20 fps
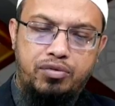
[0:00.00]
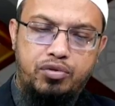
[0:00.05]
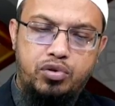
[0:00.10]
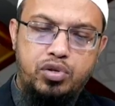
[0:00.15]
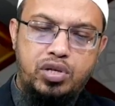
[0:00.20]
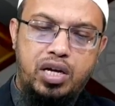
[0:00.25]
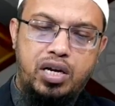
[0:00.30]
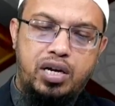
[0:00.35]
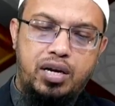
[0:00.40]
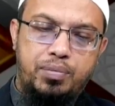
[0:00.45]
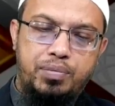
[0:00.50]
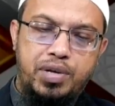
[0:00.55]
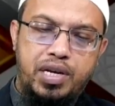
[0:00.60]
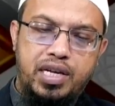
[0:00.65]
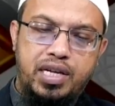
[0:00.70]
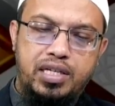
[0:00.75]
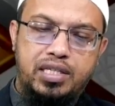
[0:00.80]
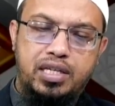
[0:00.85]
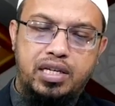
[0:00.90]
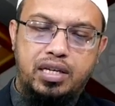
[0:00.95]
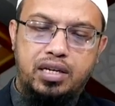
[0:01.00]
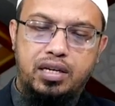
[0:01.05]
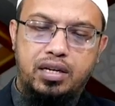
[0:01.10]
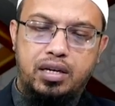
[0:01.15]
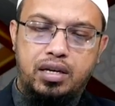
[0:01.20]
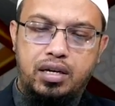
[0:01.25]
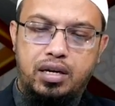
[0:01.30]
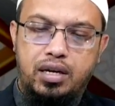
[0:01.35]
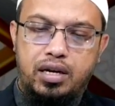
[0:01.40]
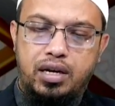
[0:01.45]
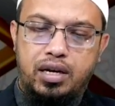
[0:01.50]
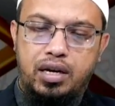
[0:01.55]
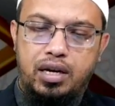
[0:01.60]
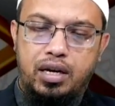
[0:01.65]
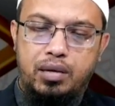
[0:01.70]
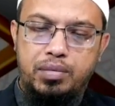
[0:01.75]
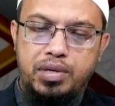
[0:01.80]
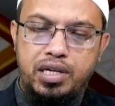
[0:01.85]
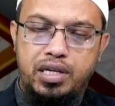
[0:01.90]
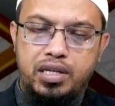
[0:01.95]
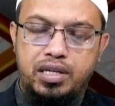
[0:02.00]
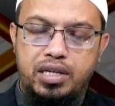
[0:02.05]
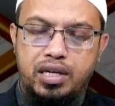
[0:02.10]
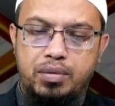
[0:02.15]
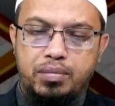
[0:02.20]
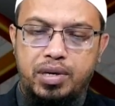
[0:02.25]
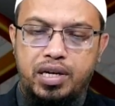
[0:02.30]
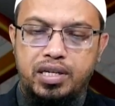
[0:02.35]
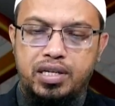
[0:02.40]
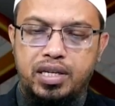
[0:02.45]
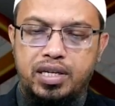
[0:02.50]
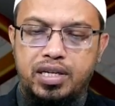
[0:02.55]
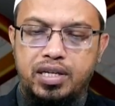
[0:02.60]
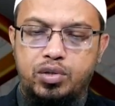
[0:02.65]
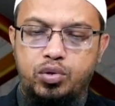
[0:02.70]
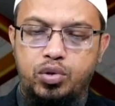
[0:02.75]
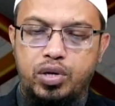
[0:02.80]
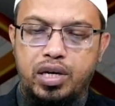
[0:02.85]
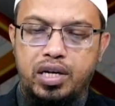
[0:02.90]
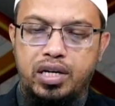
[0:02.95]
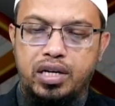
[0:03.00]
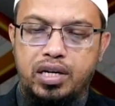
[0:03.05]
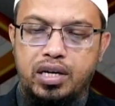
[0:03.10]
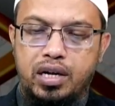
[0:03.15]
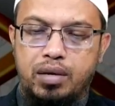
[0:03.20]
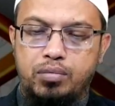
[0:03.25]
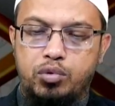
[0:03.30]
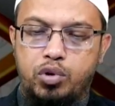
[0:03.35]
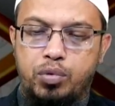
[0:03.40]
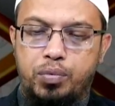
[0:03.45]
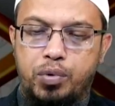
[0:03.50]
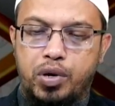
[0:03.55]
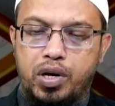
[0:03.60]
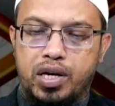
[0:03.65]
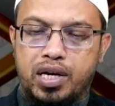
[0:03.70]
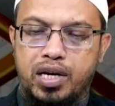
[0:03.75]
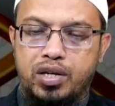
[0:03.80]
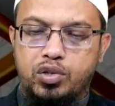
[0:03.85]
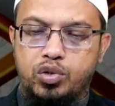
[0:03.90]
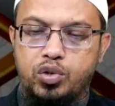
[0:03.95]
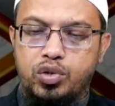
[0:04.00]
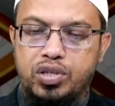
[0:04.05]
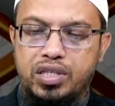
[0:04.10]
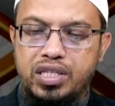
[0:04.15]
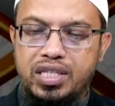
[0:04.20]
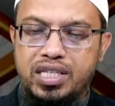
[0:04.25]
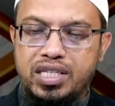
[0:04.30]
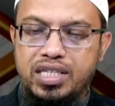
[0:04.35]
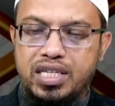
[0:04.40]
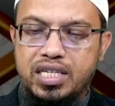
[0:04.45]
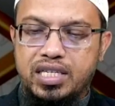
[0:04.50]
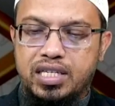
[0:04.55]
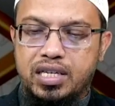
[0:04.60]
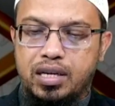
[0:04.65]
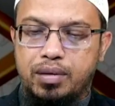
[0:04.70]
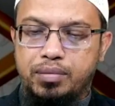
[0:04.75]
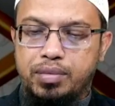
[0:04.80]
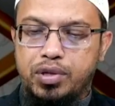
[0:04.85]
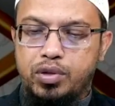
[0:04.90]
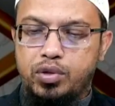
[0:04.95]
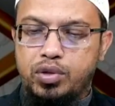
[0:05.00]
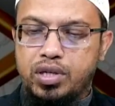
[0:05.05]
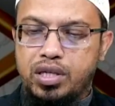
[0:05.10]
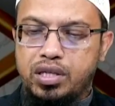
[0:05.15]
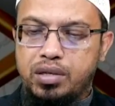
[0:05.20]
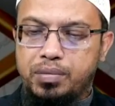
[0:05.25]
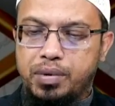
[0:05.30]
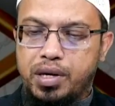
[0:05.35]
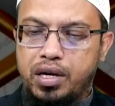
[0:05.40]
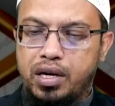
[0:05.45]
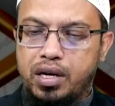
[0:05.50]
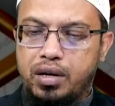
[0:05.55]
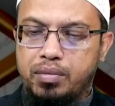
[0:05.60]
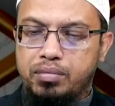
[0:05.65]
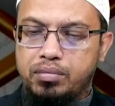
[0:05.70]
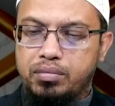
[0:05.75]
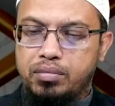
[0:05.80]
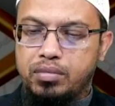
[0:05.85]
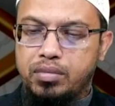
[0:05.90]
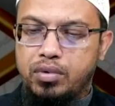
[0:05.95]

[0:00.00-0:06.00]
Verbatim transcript: আফরোজা আন্না আপনি লিখেছেন আমি ডেনমার্কে কিছু ইনকাম ও পড়ালেখার জন্য যেতে চেয়েছিলাম কিন্তু জানতে পারলাম